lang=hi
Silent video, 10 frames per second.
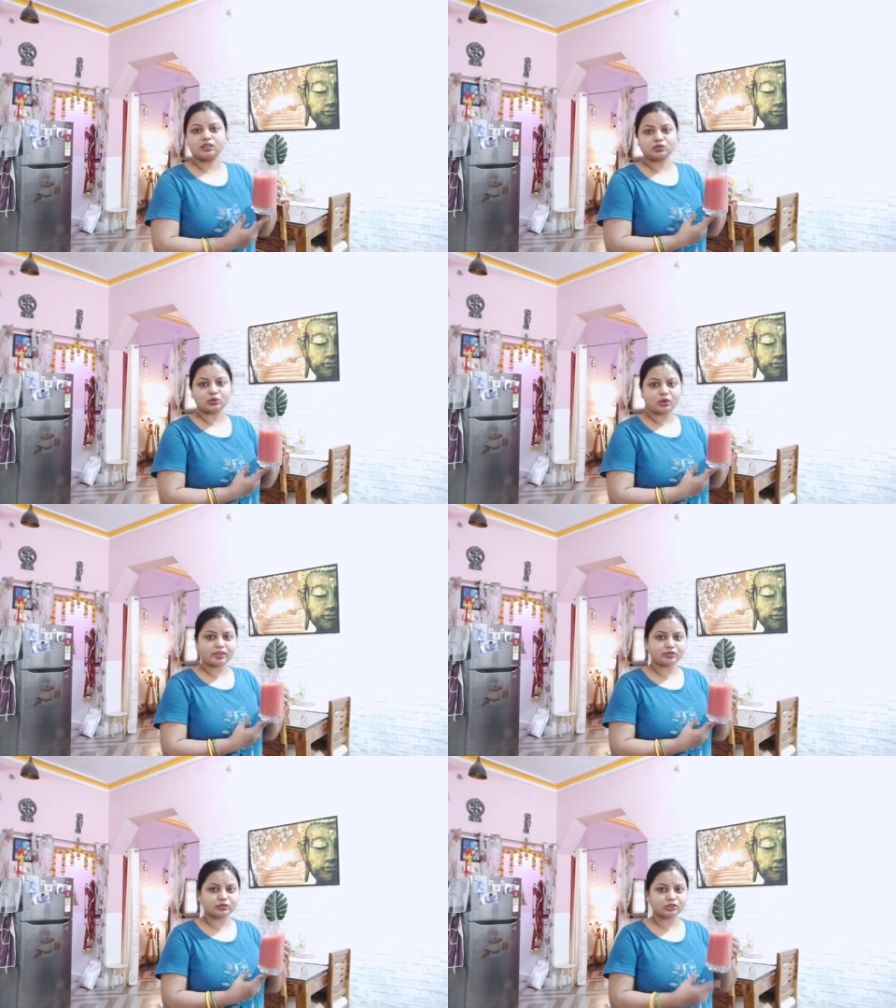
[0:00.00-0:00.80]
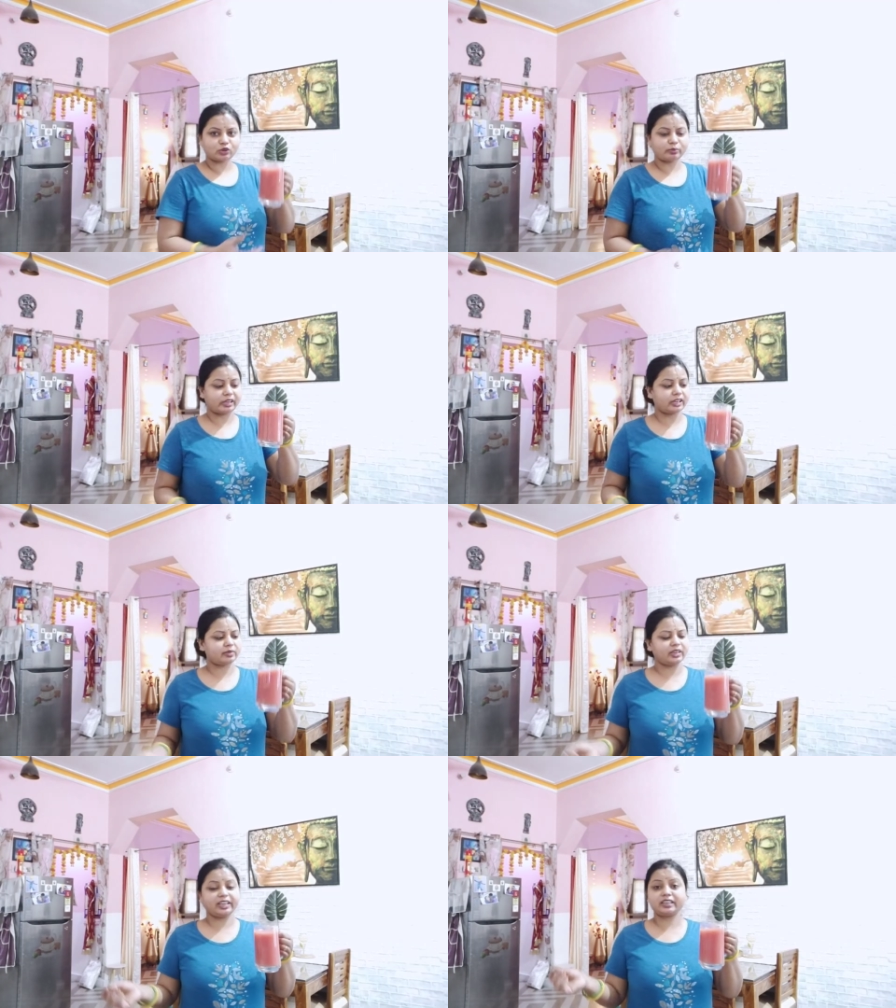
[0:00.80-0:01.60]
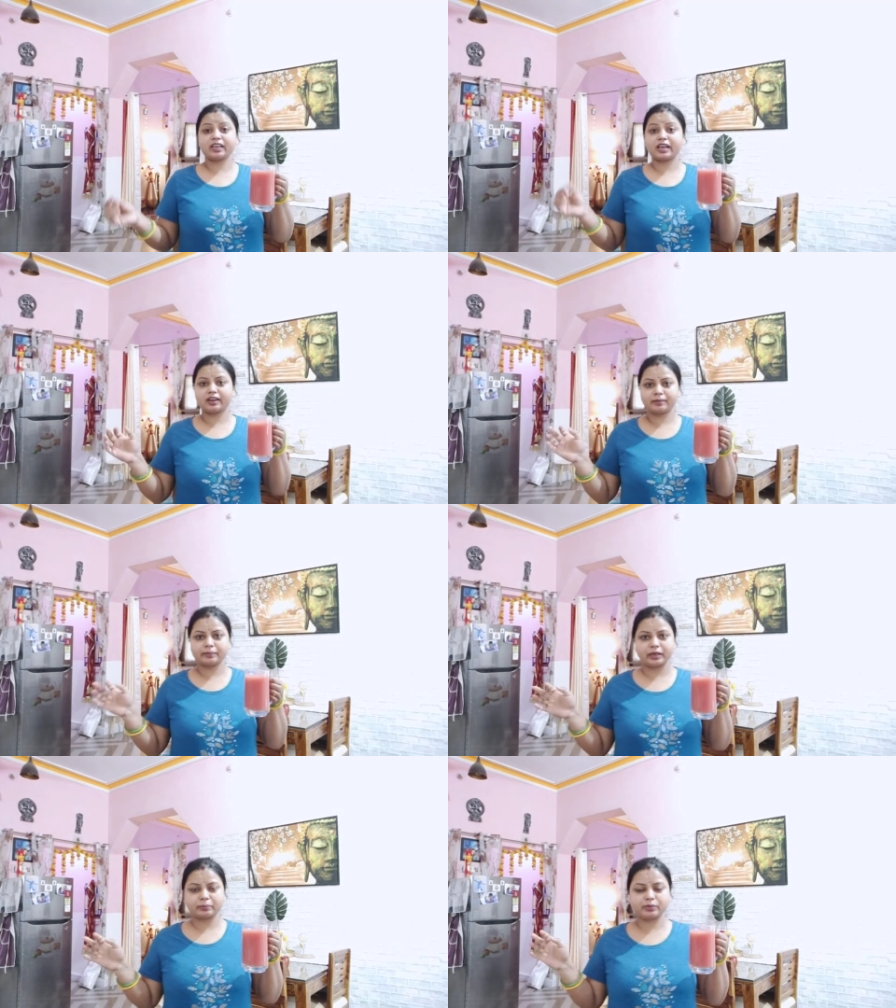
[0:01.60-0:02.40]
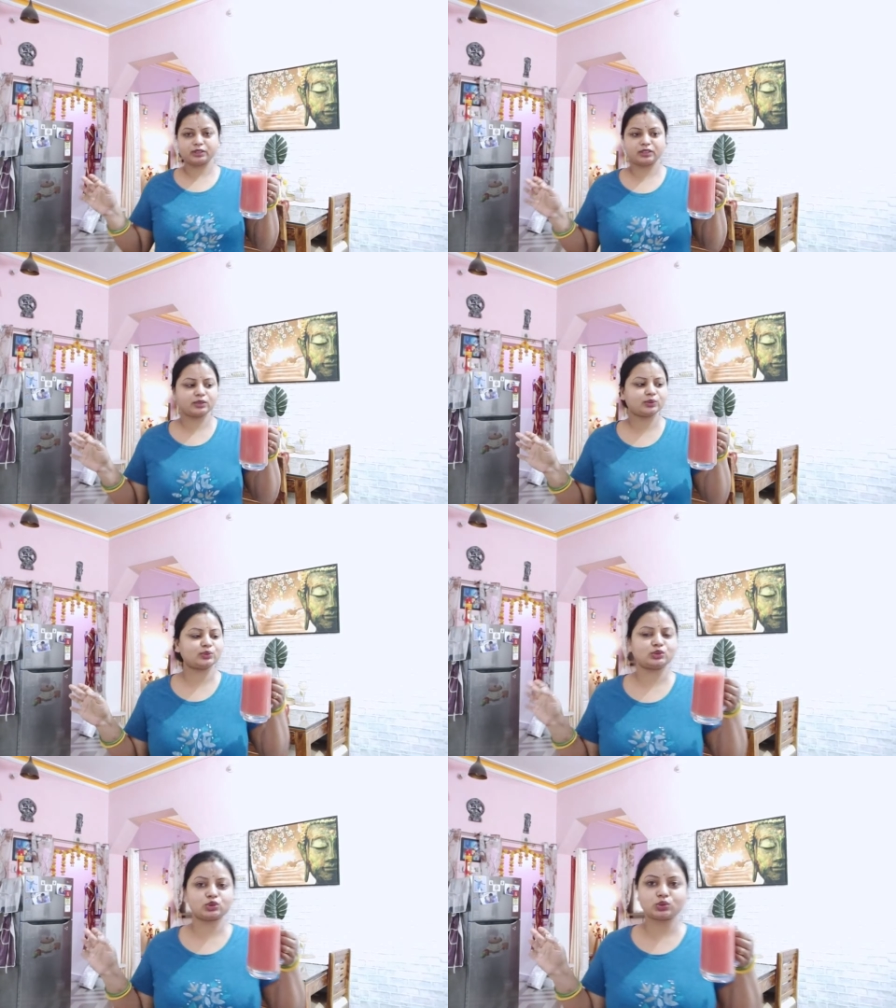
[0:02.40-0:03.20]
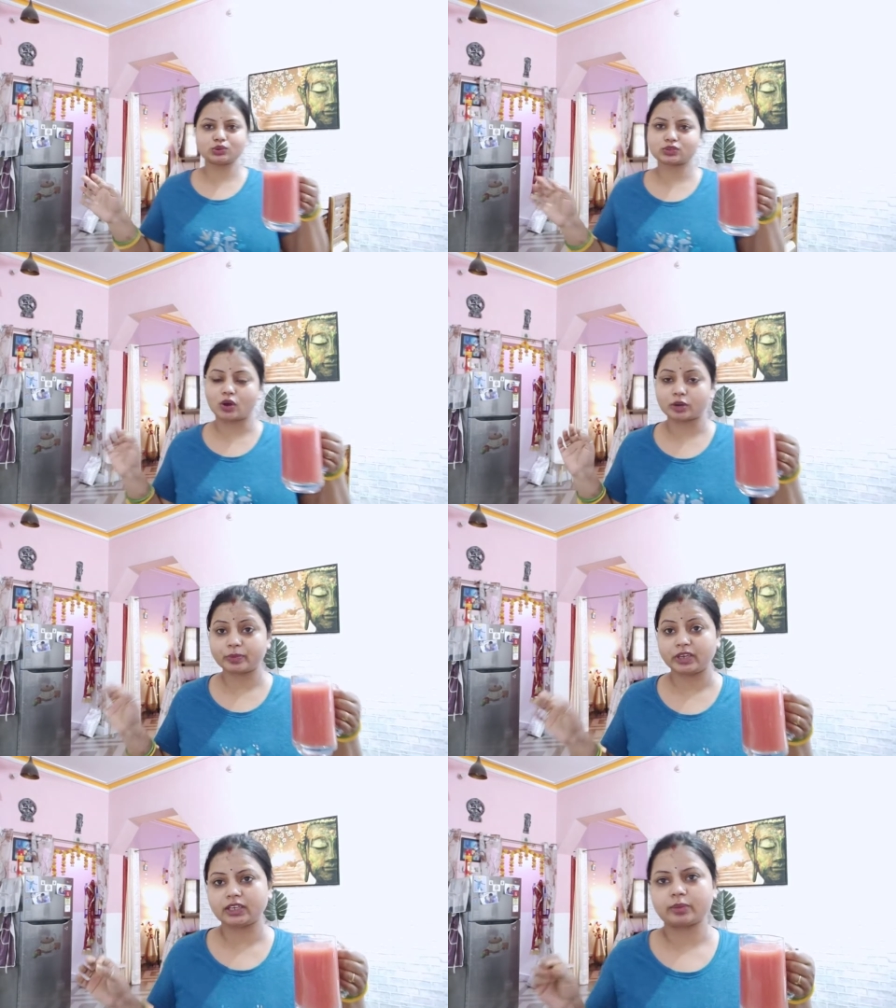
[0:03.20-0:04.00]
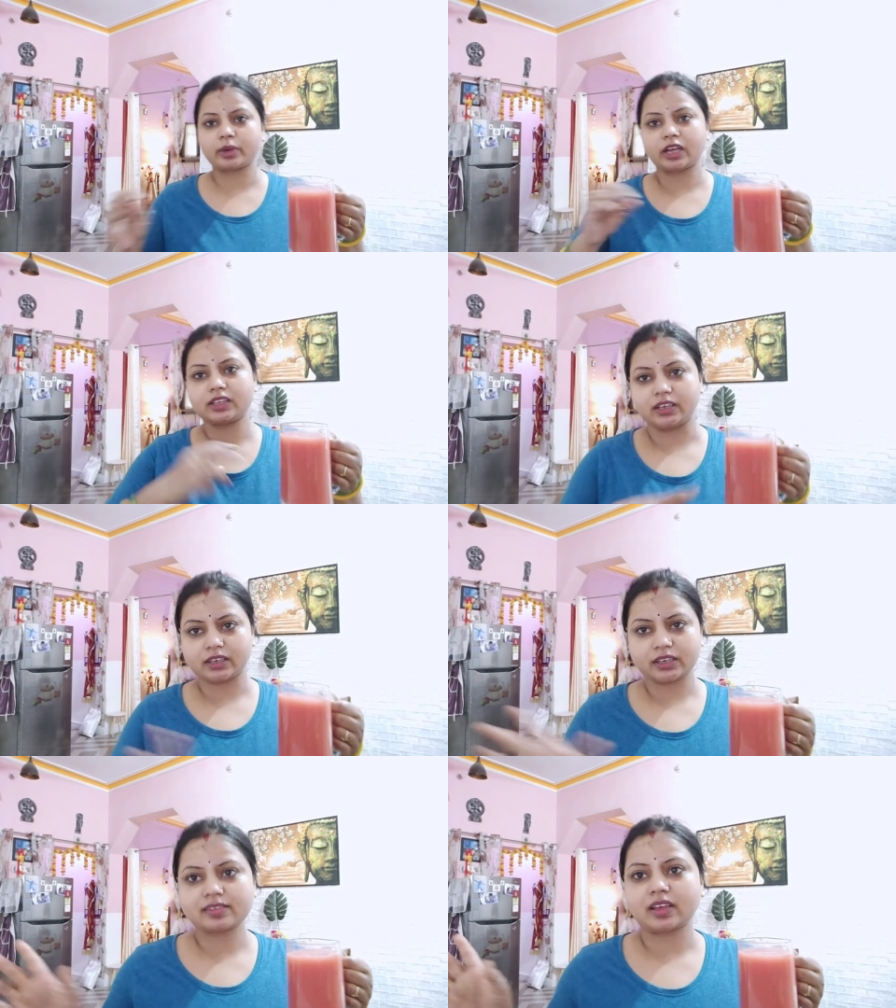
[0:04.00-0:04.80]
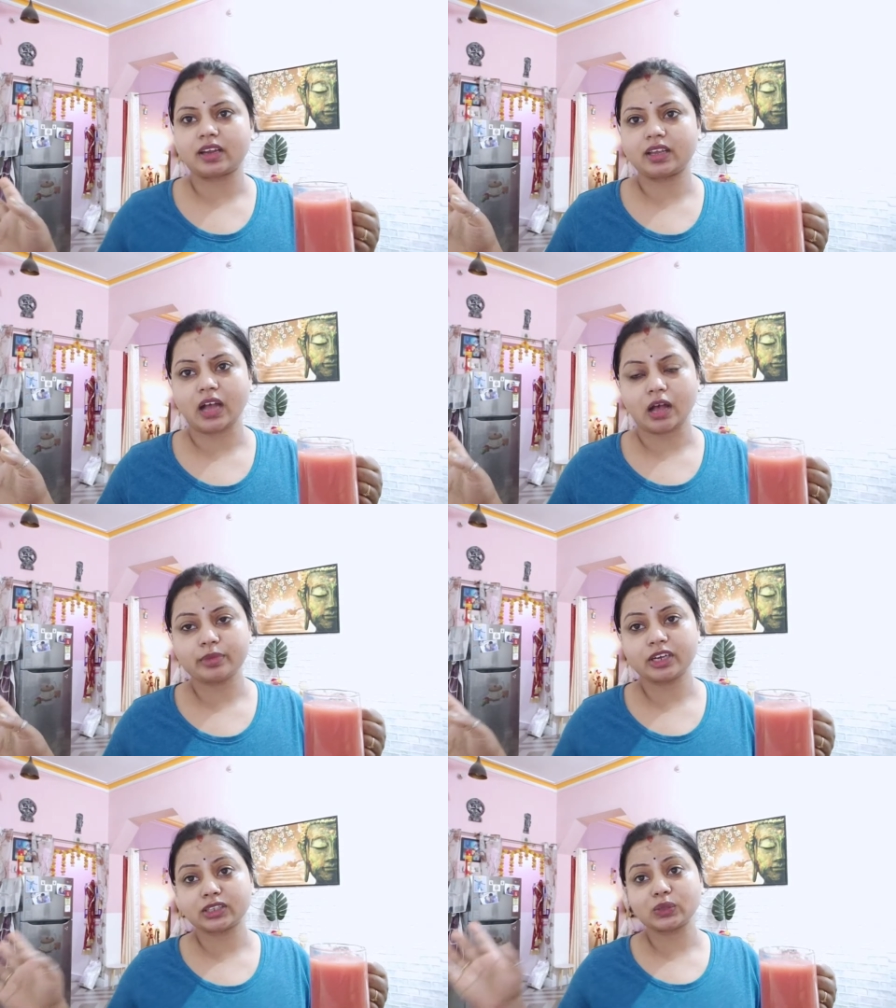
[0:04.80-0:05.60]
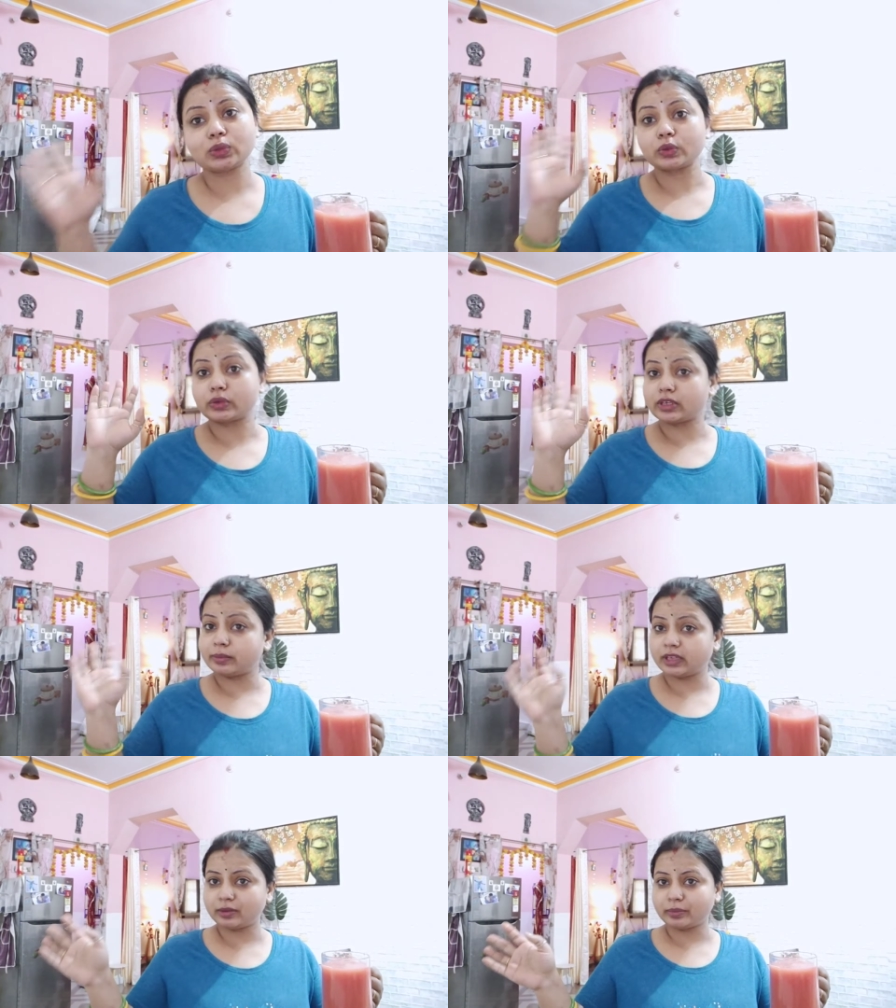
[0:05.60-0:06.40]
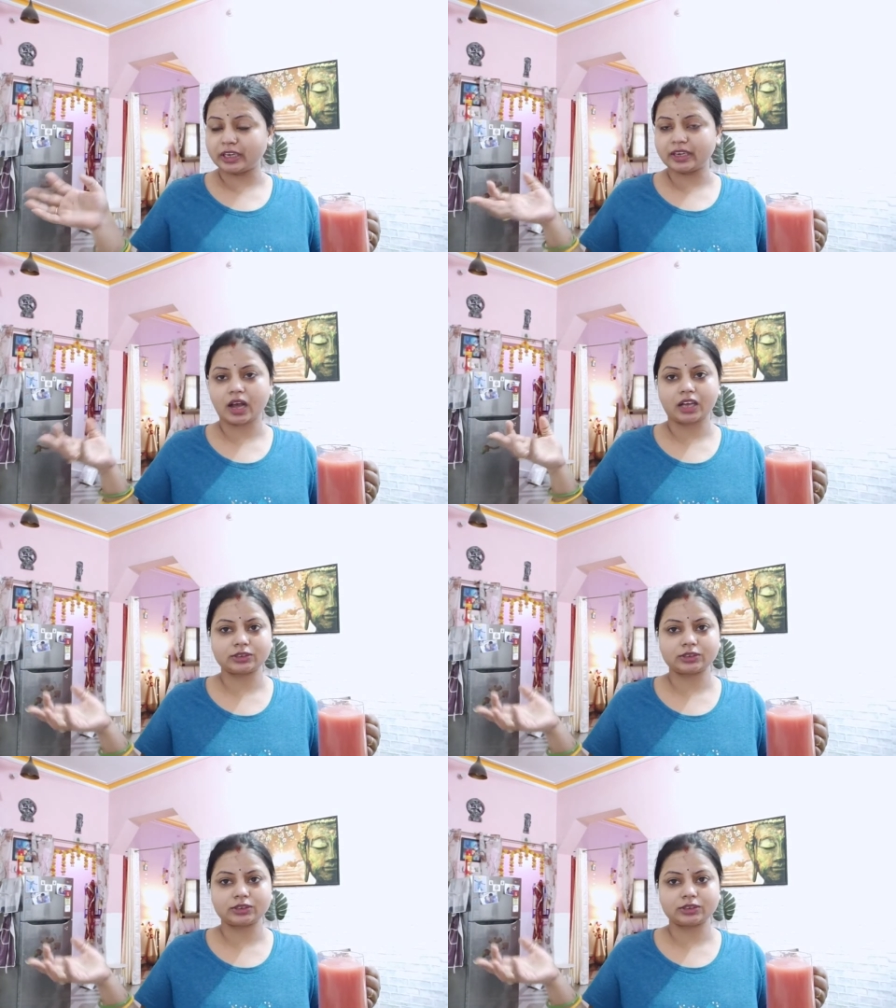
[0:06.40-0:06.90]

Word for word: सो गाइस तो चलो मैंने भी ले लिया है अब मैं पीती हूँ जूस और पीने के बाद घर के सारे काम करती हूँ क्योंकि मेरी मेड